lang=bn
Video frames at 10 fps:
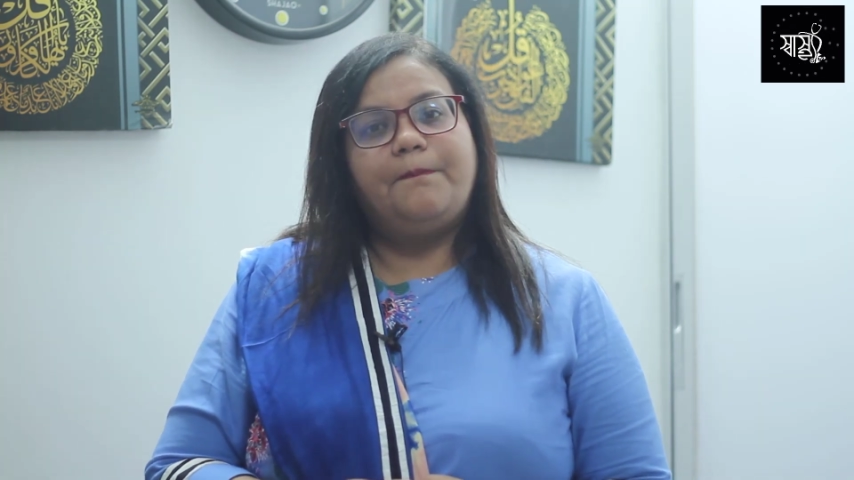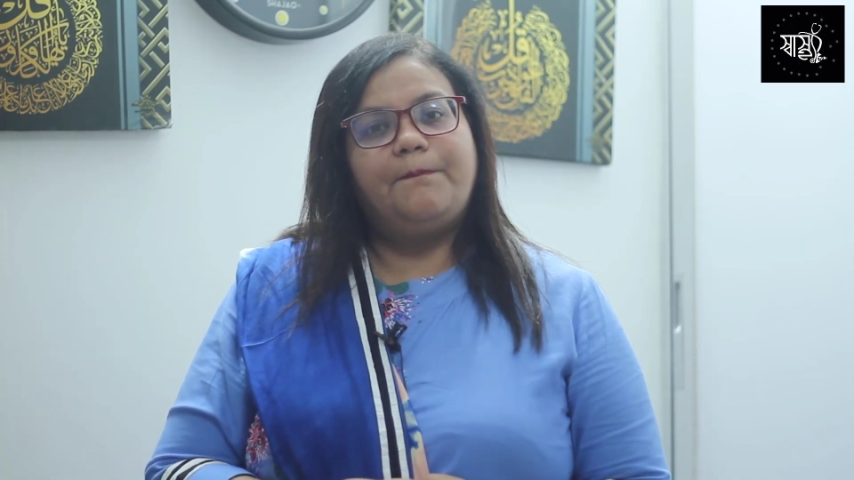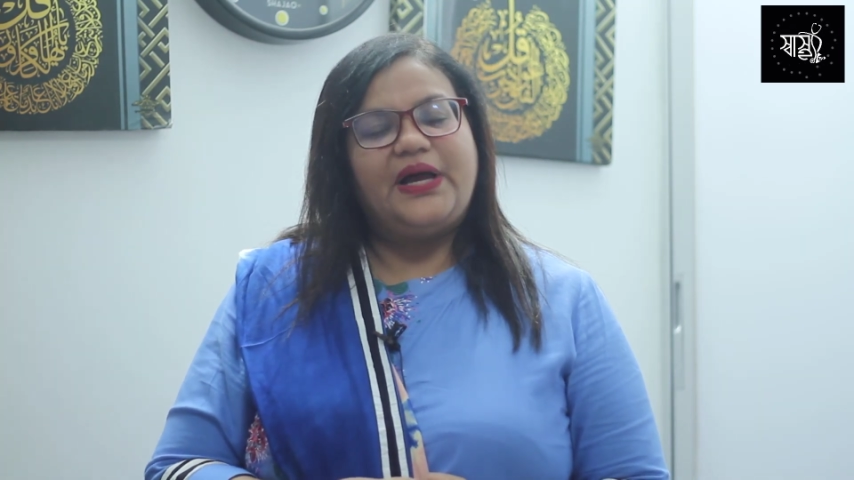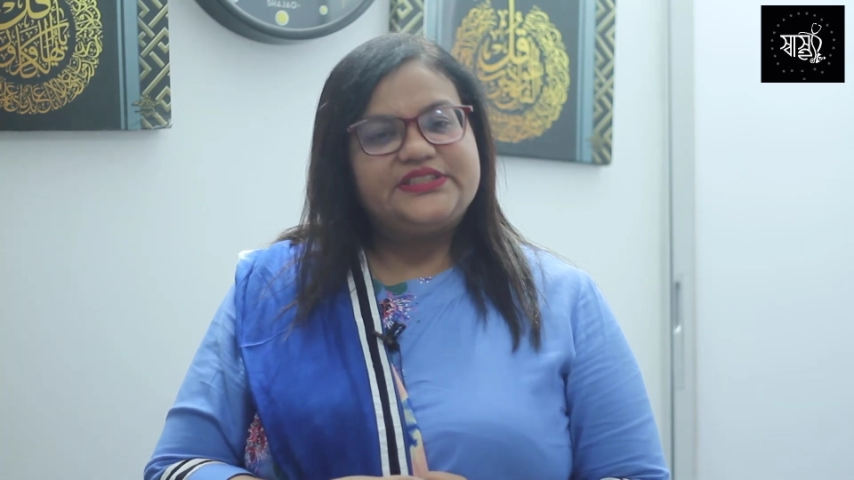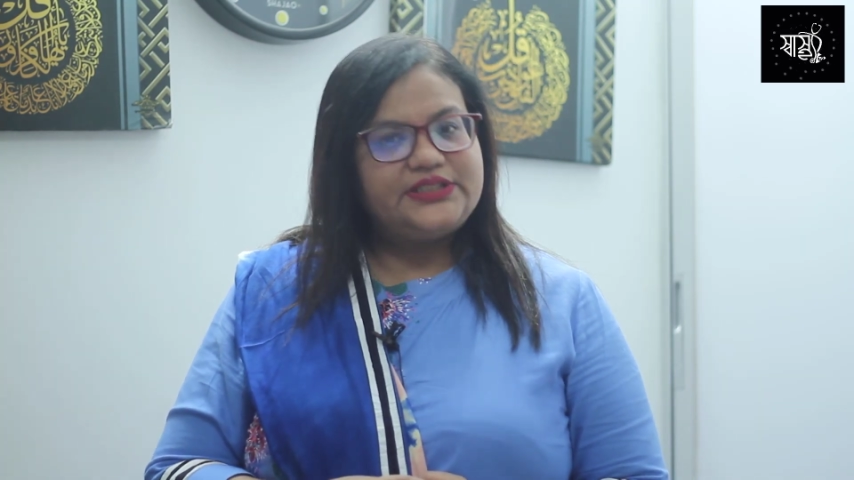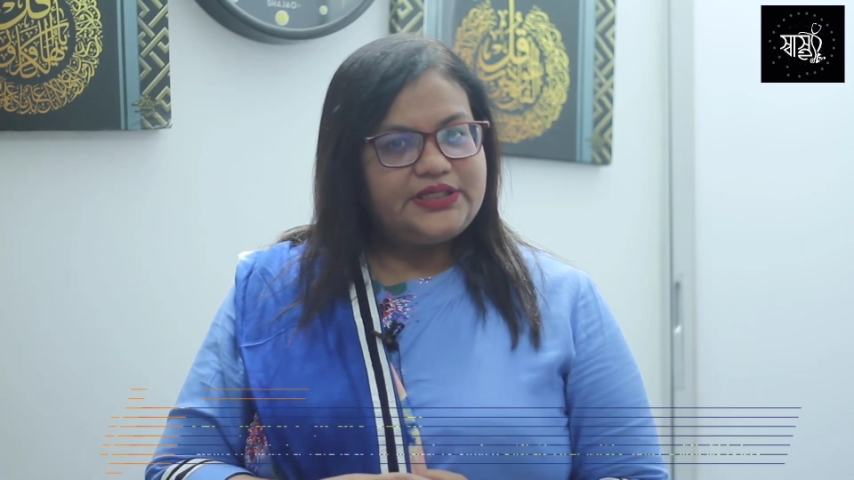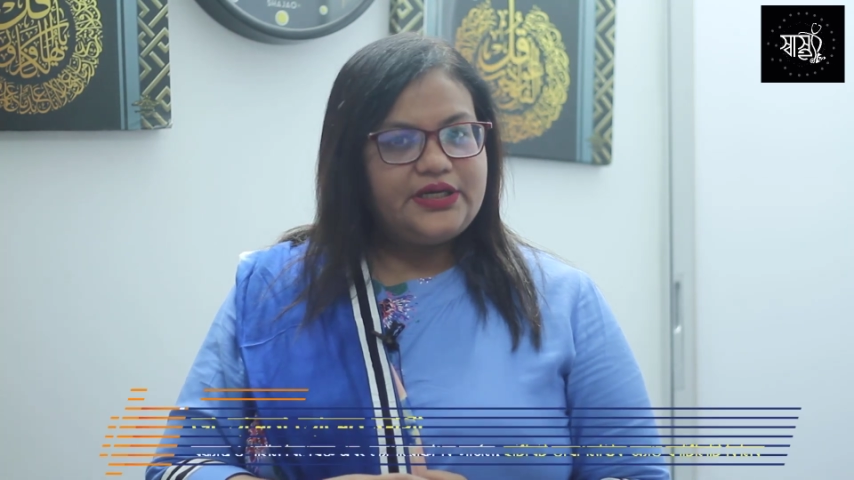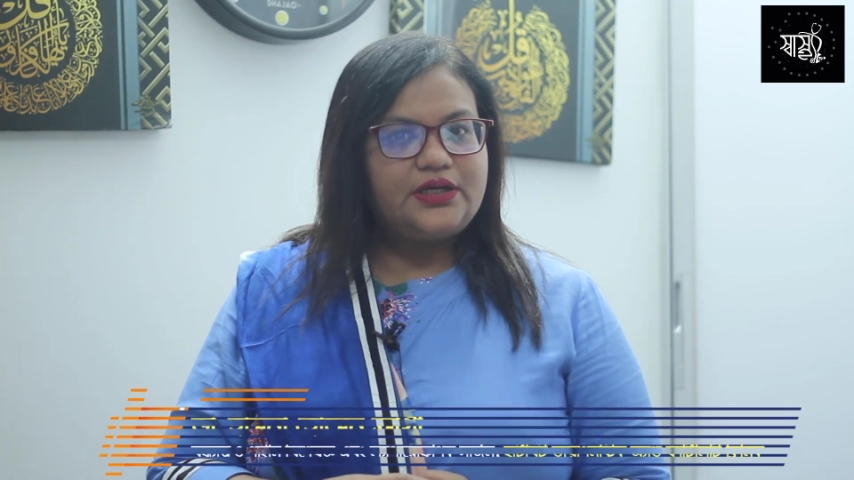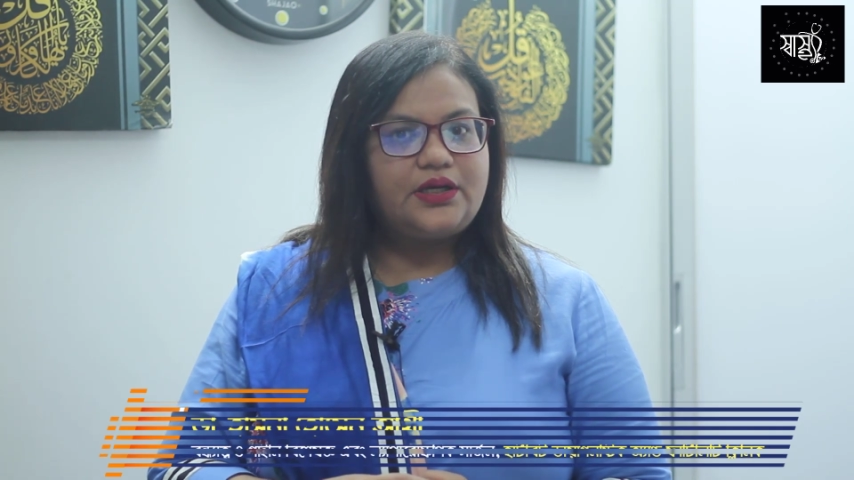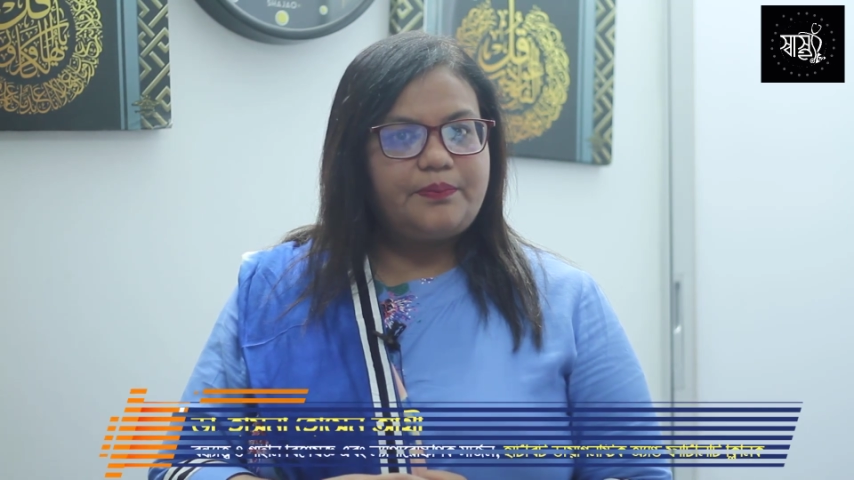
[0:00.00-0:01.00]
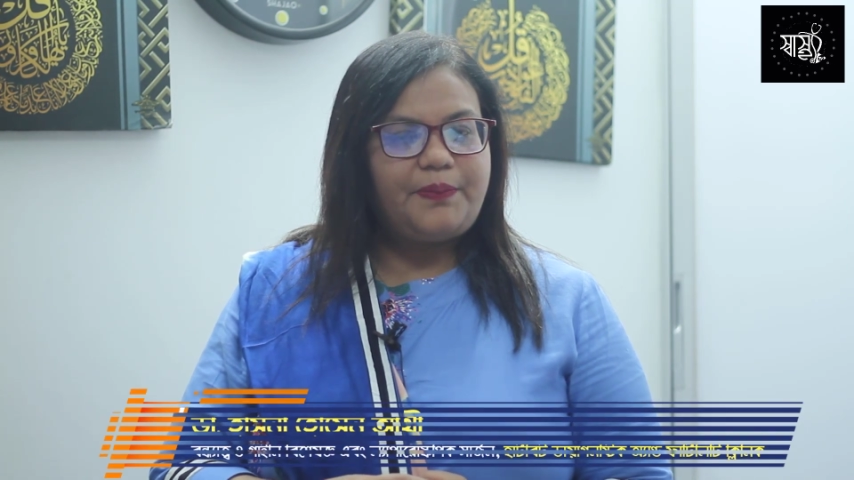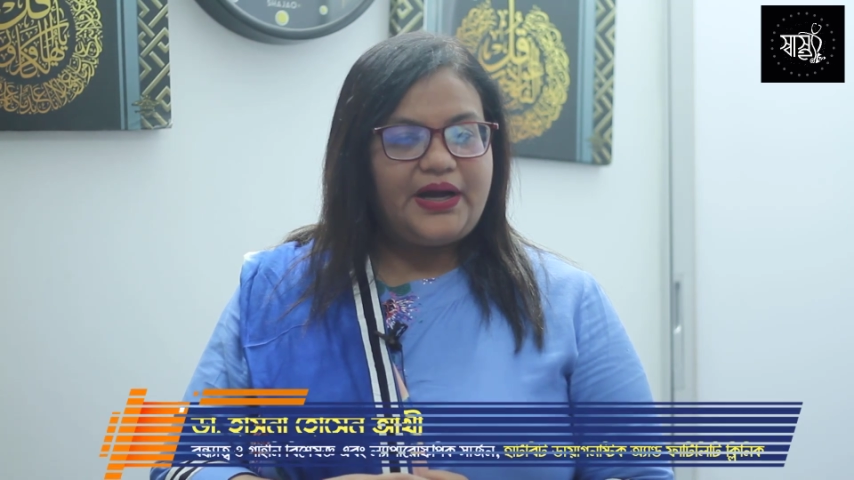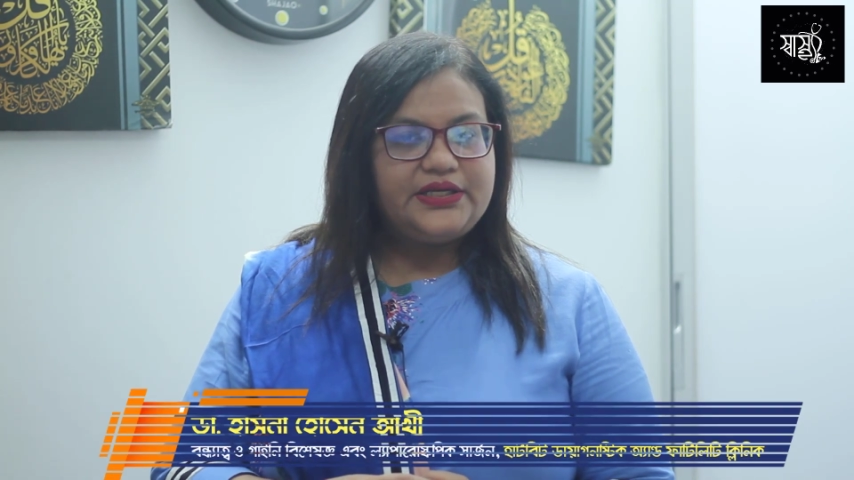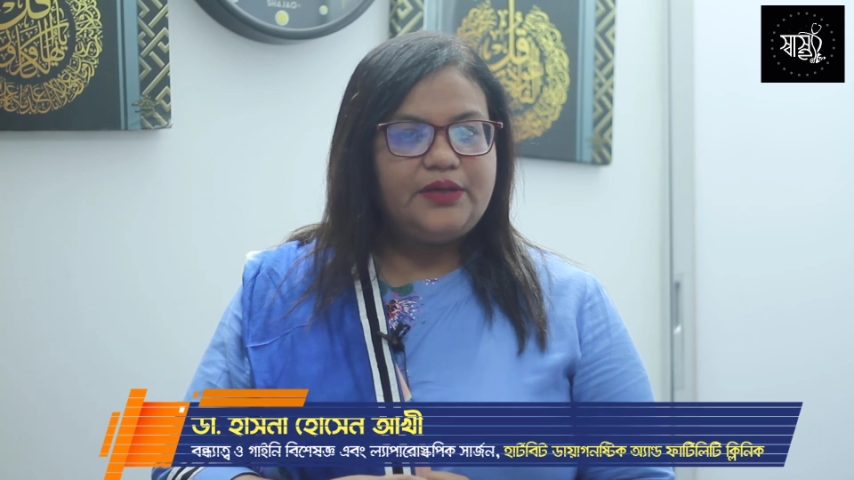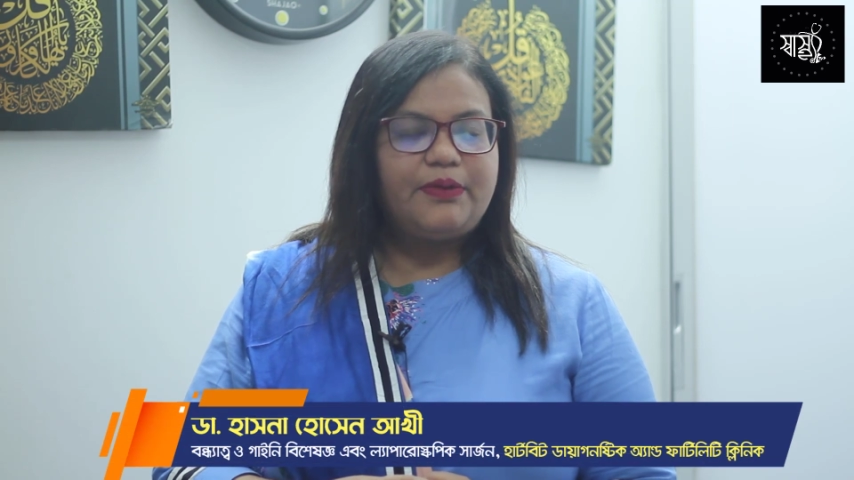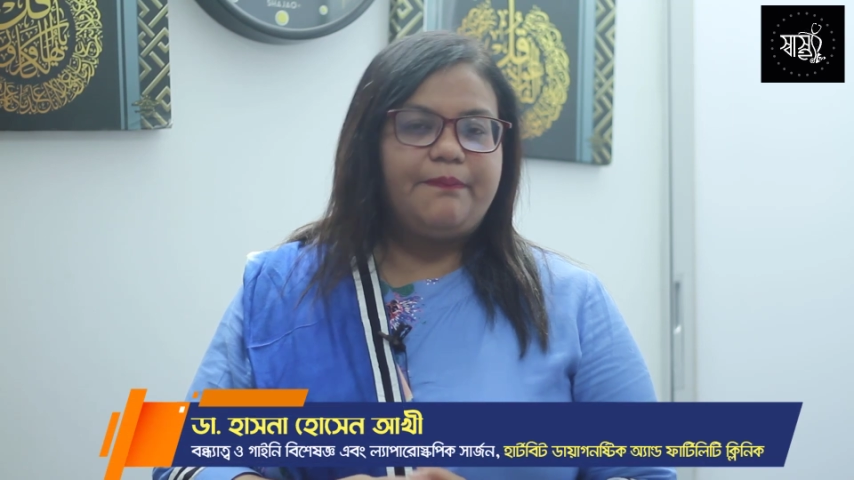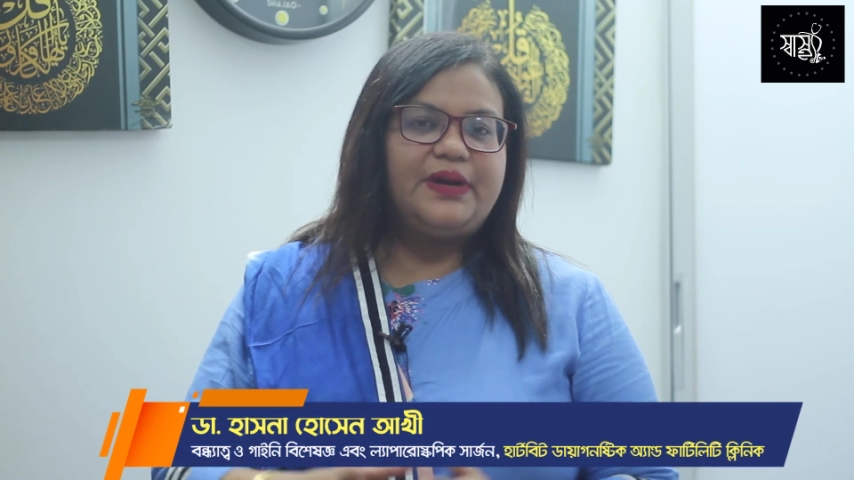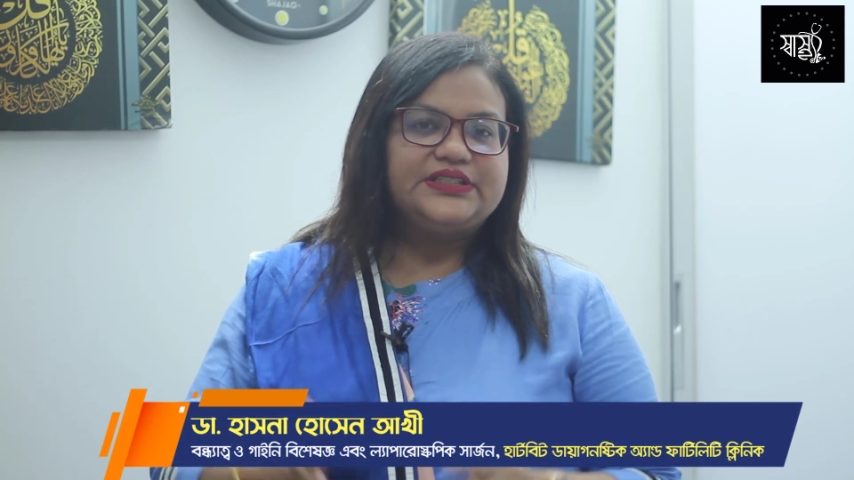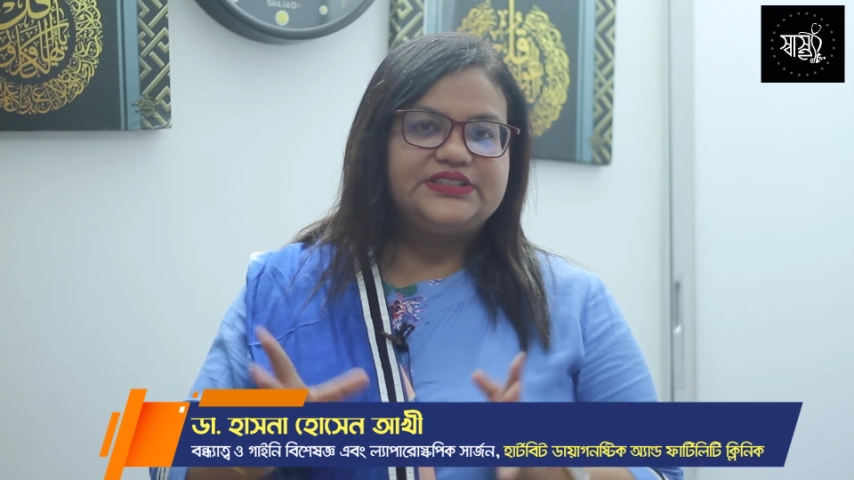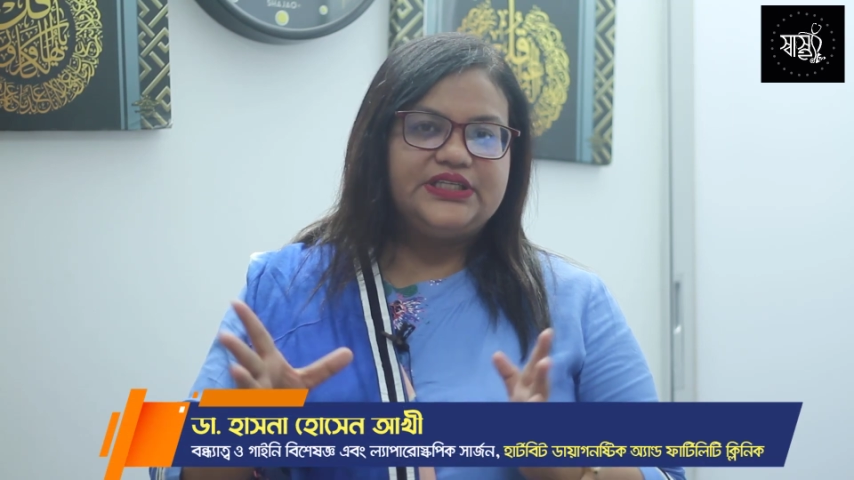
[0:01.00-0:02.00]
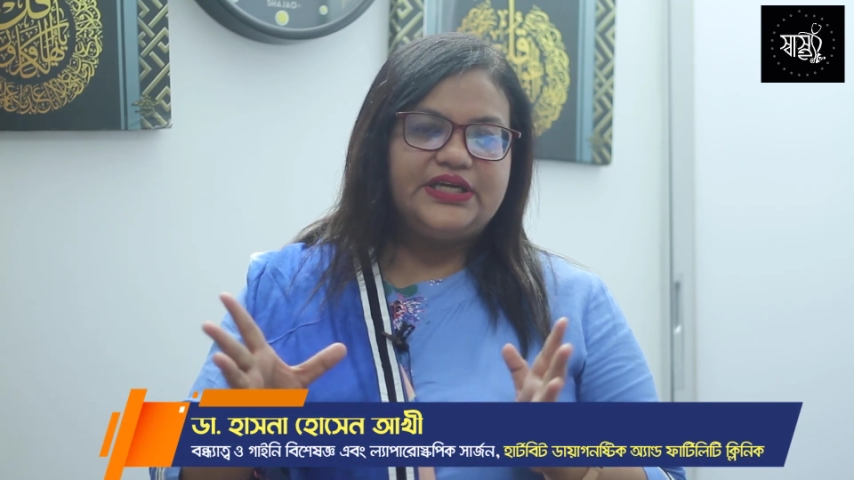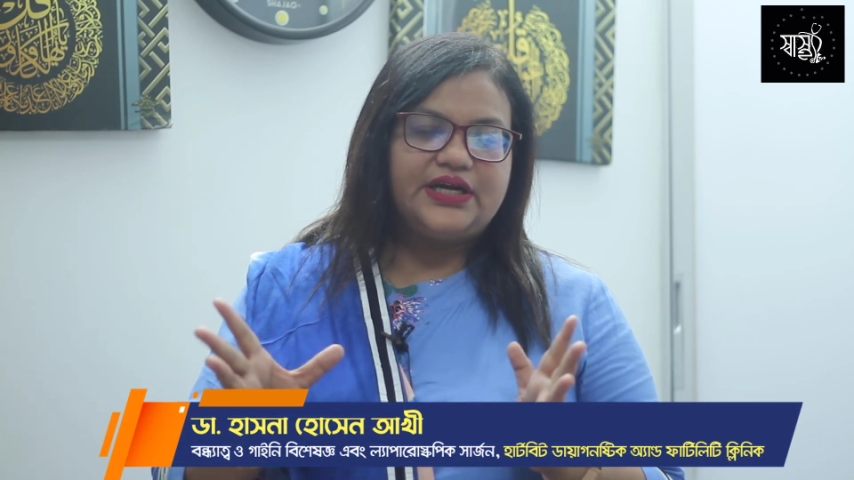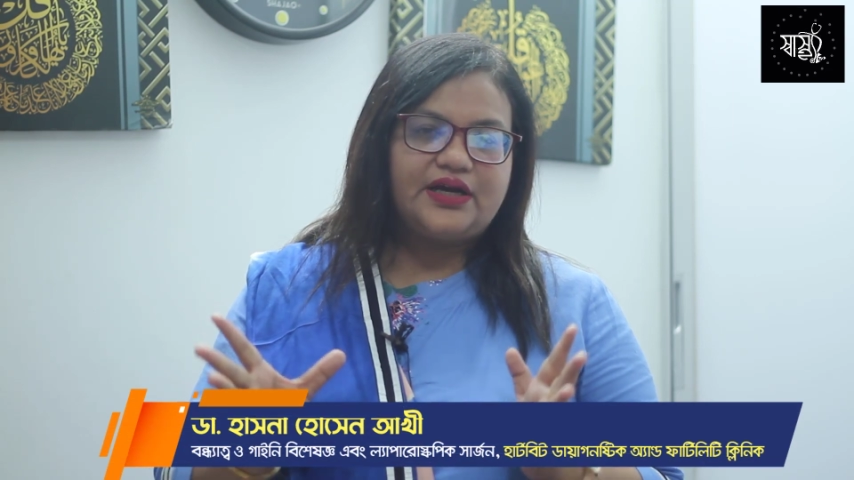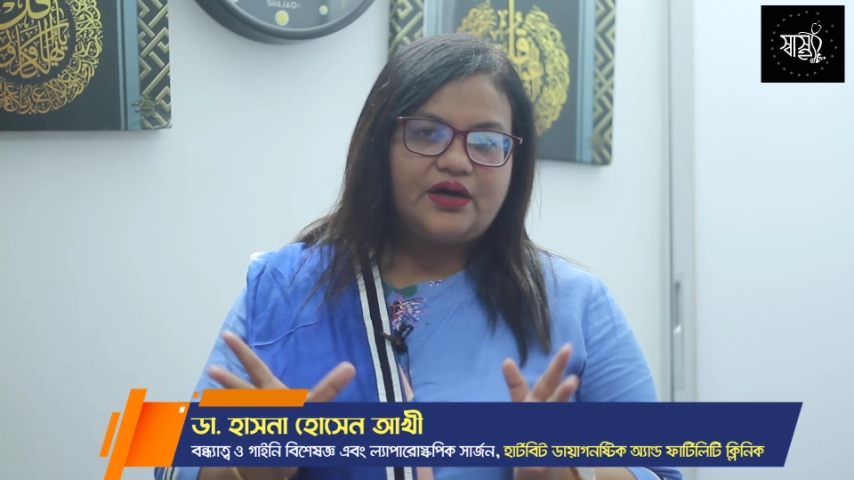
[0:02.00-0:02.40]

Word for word: প্লাস্টিকের পানি বা প্লাস্টিকের